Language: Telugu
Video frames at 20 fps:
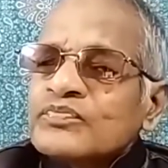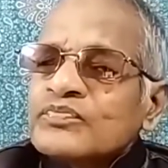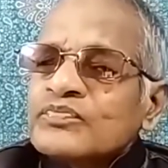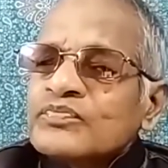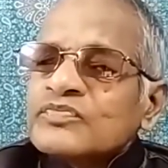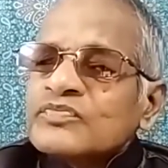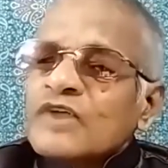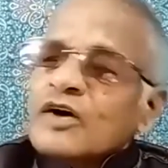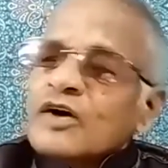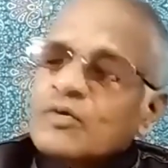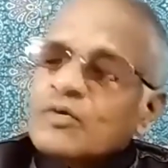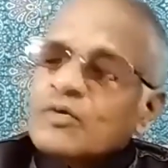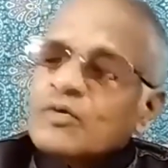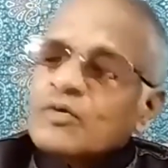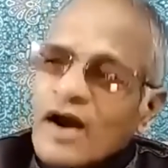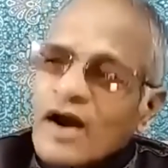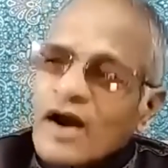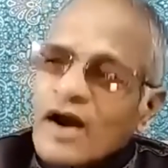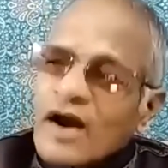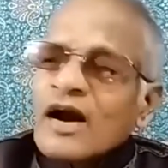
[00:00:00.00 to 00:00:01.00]
నాకు
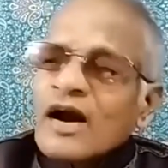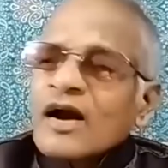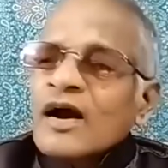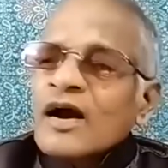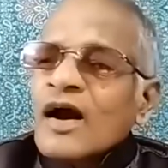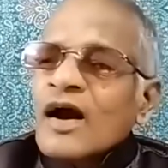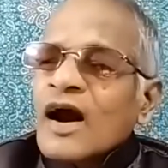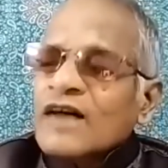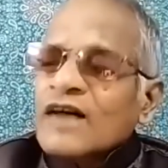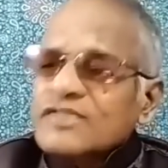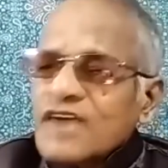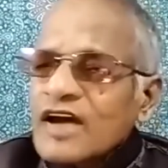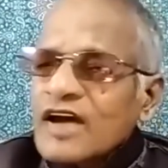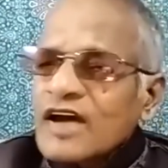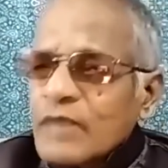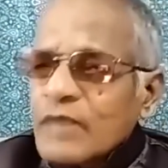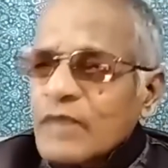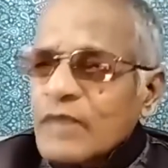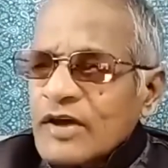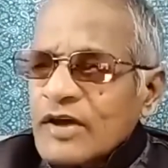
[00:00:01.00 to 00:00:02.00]
బాగా అది
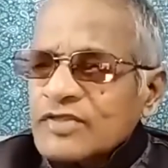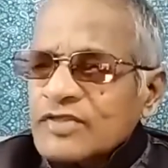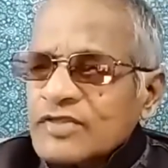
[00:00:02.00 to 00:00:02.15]
నయమైంది